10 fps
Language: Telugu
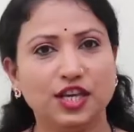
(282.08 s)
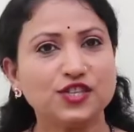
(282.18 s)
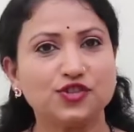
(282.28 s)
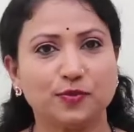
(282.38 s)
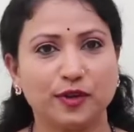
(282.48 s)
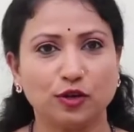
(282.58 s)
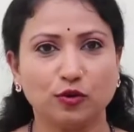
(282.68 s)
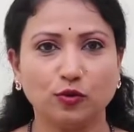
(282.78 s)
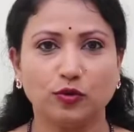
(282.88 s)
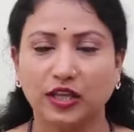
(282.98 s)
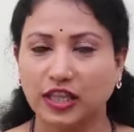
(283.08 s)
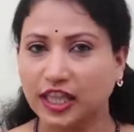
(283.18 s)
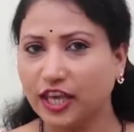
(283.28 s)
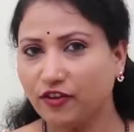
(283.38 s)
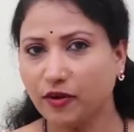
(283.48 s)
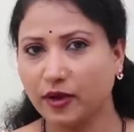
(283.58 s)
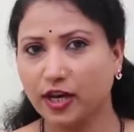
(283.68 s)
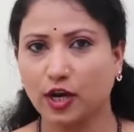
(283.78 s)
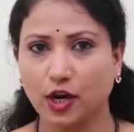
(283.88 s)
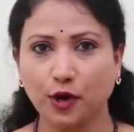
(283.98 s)
ఈస్ట్ వెన్కు
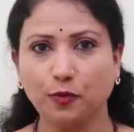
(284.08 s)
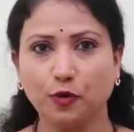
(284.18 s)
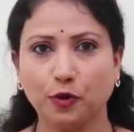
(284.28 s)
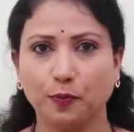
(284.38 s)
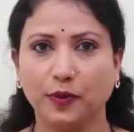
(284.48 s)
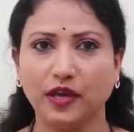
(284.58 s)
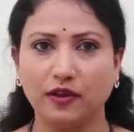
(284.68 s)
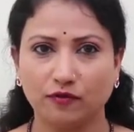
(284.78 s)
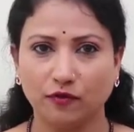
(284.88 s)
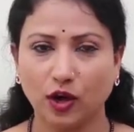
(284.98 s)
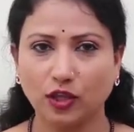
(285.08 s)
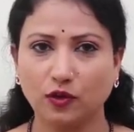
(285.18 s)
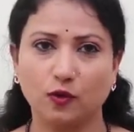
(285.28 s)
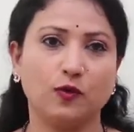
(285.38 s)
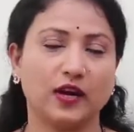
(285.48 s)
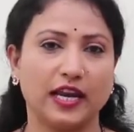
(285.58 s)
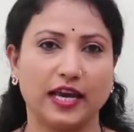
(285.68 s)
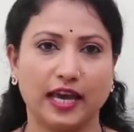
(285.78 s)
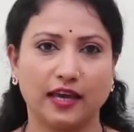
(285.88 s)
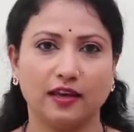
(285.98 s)
తీవ్రమైన కడుపు నొప్పి వాంతులు
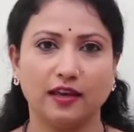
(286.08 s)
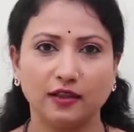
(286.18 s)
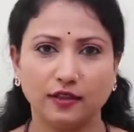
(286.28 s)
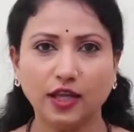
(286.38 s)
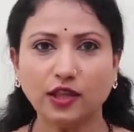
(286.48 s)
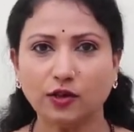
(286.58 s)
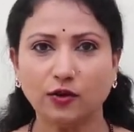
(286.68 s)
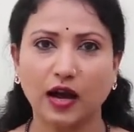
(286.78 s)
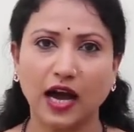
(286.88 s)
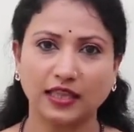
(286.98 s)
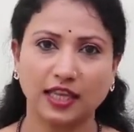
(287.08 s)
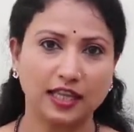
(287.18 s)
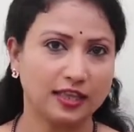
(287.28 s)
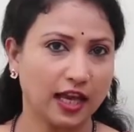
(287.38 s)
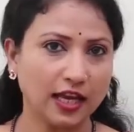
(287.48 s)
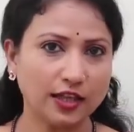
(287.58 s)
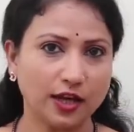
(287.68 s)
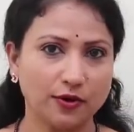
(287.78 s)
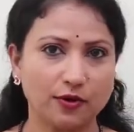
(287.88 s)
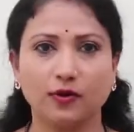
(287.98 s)
కలిగాయి దీంతో అతని
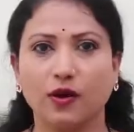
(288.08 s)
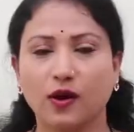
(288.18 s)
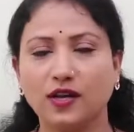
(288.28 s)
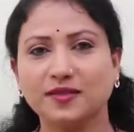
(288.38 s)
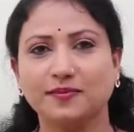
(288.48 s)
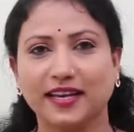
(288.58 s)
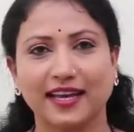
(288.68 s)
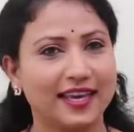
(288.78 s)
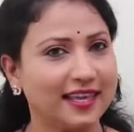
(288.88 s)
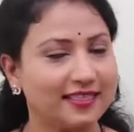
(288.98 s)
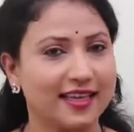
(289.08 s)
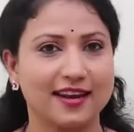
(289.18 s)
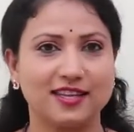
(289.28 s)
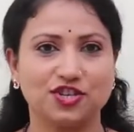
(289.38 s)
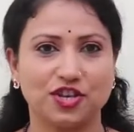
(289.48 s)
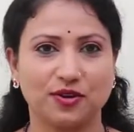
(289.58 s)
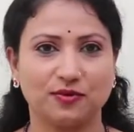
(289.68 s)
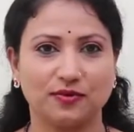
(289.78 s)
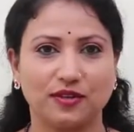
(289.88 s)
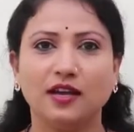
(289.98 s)
తల్లిదండ్రులు హాస్పిటల్కి
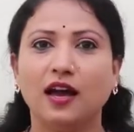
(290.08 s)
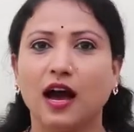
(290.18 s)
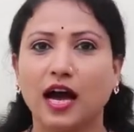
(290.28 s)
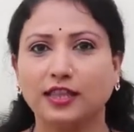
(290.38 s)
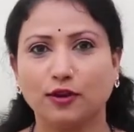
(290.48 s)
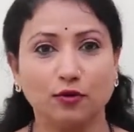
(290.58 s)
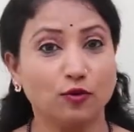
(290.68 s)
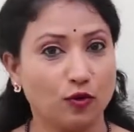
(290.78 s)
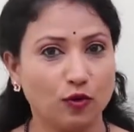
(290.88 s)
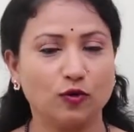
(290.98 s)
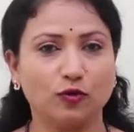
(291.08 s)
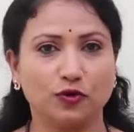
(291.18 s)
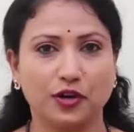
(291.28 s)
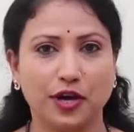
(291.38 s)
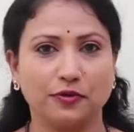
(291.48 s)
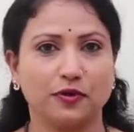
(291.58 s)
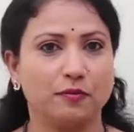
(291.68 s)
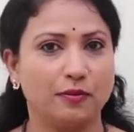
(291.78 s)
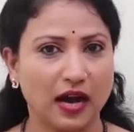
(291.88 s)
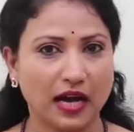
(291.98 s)
తరలించారు అతను కోలుకుంటున్నాడు
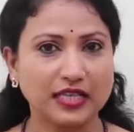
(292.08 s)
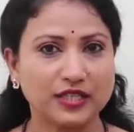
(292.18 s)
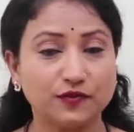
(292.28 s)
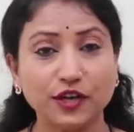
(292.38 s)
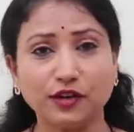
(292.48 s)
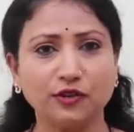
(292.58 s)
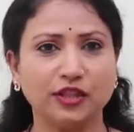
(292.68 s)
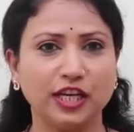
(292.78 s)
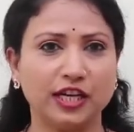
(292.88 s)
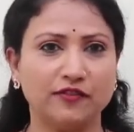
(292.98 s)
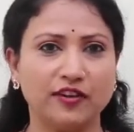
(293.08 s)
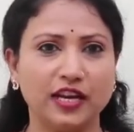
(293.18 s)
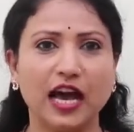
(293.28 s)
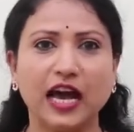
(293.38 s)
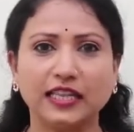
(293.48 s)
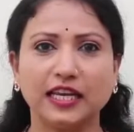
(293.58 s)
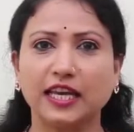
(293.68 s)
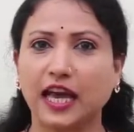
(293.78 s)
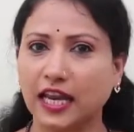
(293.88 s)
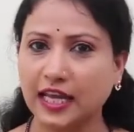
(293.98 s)
బాగా స్వీట్లు తినటం వల్ల
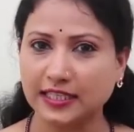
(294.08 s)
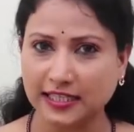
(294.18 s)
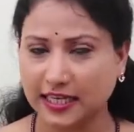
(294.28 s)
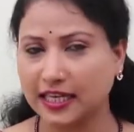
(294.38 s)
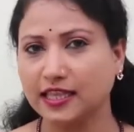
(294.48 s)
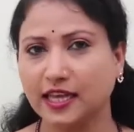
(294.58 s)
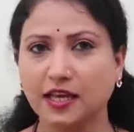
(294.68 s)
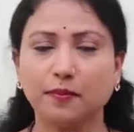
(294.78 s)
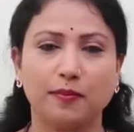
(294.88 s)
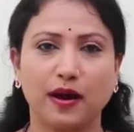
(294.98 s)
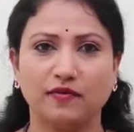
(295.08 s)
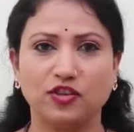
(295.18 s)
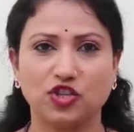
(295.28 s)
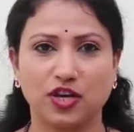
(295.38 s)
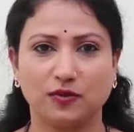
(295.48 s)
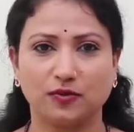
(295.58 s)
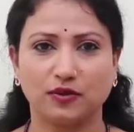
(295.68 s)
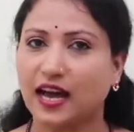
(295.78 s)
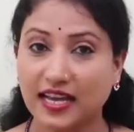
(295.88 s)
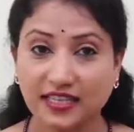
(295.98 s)
అతనికి అలా జరిగిందని భావించారు
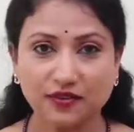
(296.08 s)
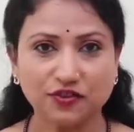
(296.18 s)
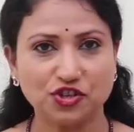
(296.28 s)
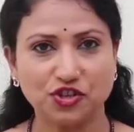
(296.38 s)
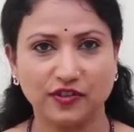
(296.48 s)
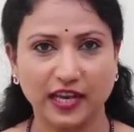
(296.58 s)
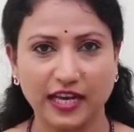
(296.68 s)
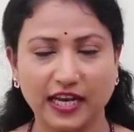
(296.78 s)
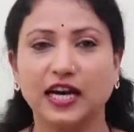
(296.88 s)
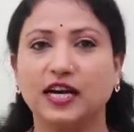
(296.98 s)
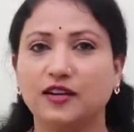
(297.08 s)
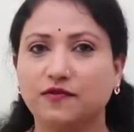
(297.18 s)
అసలు విషయం తెలియక